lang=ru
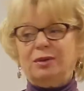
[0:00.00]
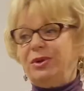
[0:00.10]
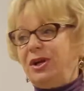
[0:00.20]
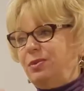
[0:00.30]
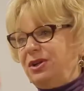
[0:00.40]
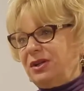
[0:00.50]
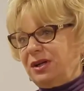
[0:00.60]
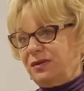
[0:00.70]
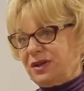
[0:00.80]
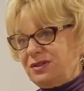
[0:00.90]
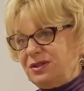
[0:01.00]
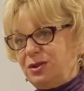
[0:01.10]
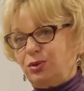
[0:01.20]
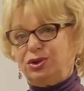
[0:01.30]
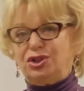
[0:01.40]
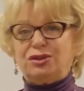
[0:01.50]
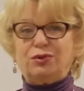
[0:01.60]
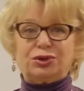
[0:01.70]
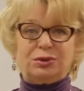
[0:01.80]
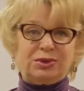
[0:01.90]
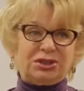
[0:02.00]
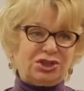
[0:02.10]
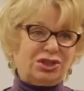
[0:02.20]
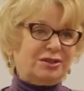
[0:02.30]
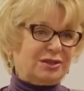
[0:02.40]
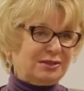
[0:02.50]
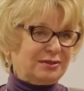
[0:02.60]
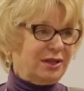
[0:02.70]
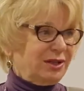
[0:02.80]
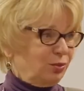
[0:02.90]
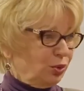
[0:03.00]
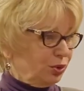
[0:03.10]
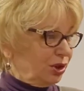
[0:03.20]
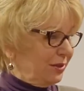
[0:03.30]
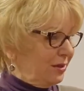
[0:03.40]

приобрела квартиру на четвертом этаже и родила ребенка.